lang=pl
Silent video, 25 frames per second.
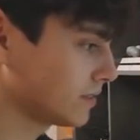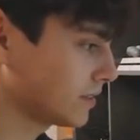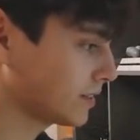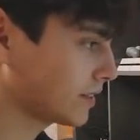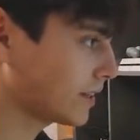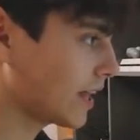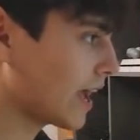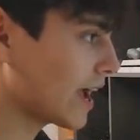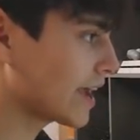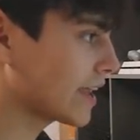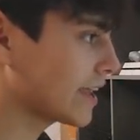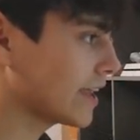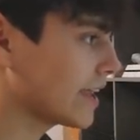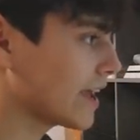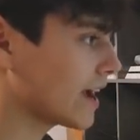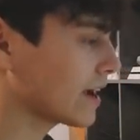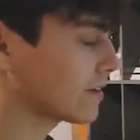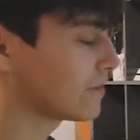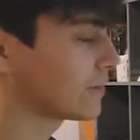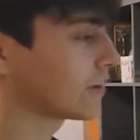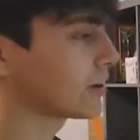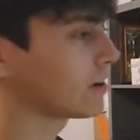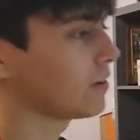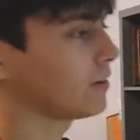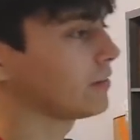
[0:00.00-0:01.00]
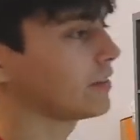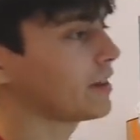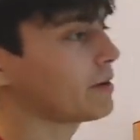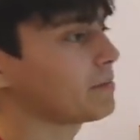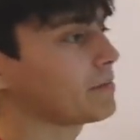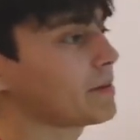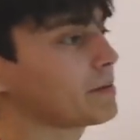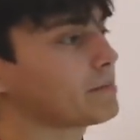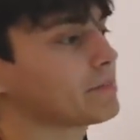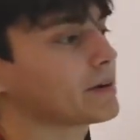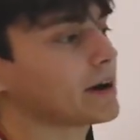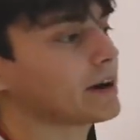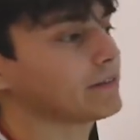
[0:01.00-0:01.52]
takie jak wyglądam
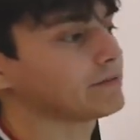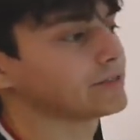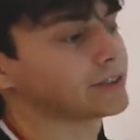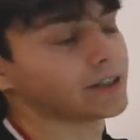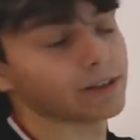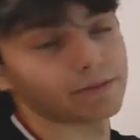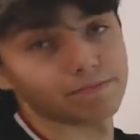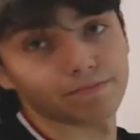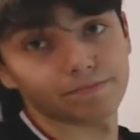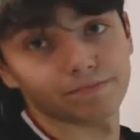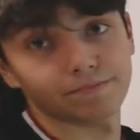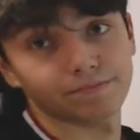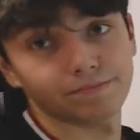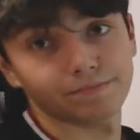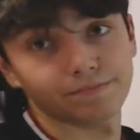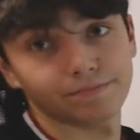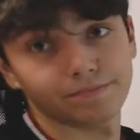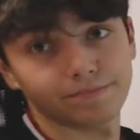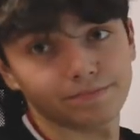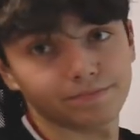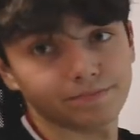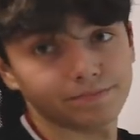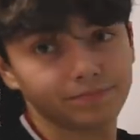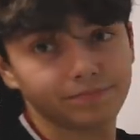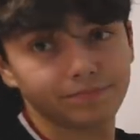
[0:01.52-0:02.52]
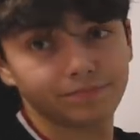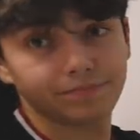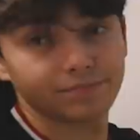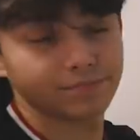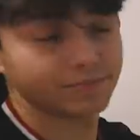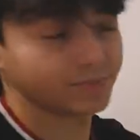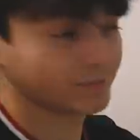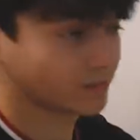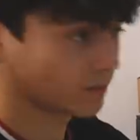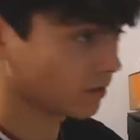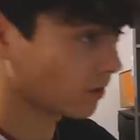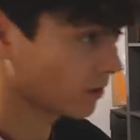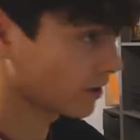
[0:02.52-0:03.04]
naprawdę.
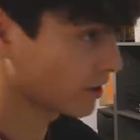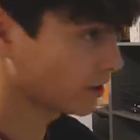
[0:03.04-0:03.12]
No